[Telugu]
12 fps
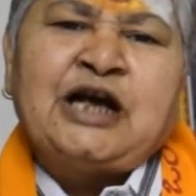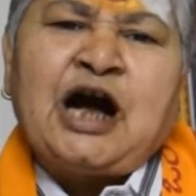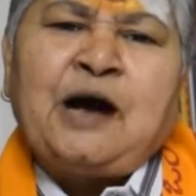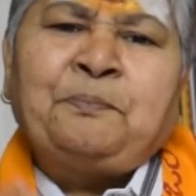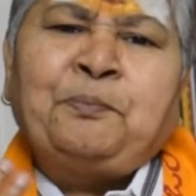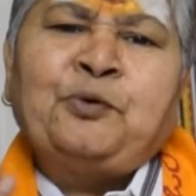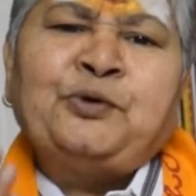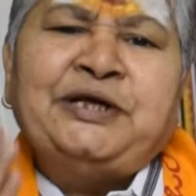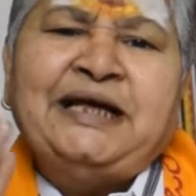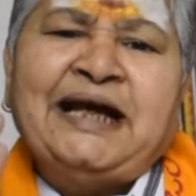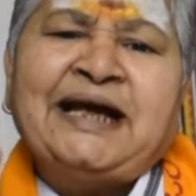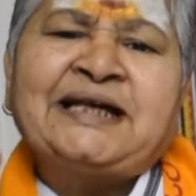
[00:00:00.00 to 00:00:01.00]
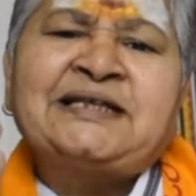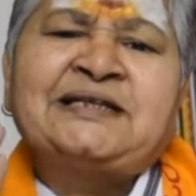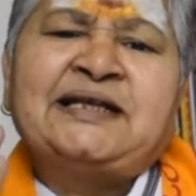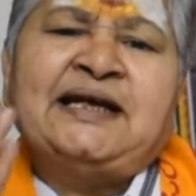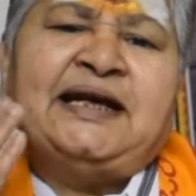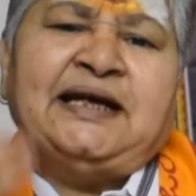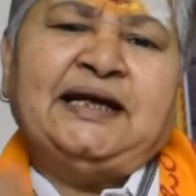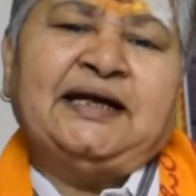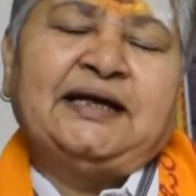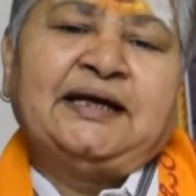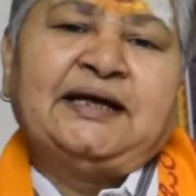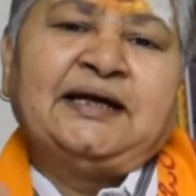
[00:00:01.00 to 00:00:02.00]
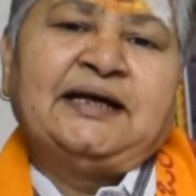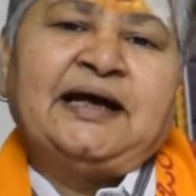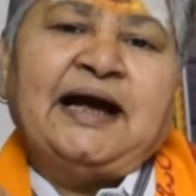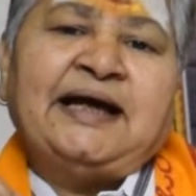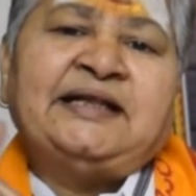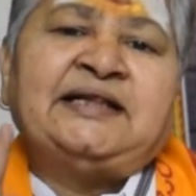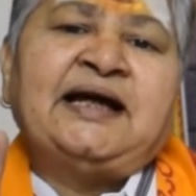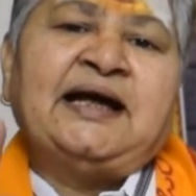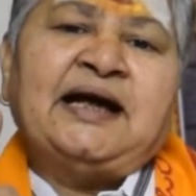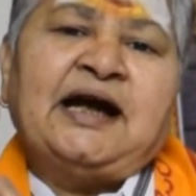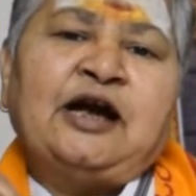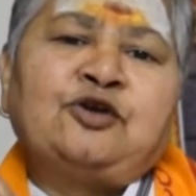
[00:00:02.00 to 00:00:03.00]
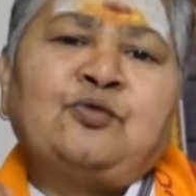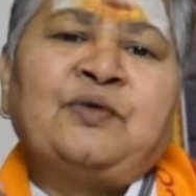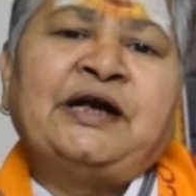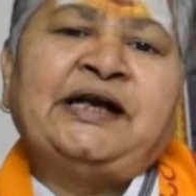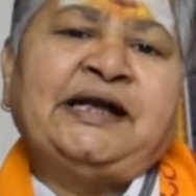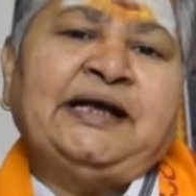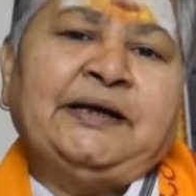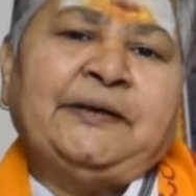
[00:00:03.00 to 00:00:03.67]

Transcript: అప్పుడు ఏ స్త్రీ అయితే అటువంటి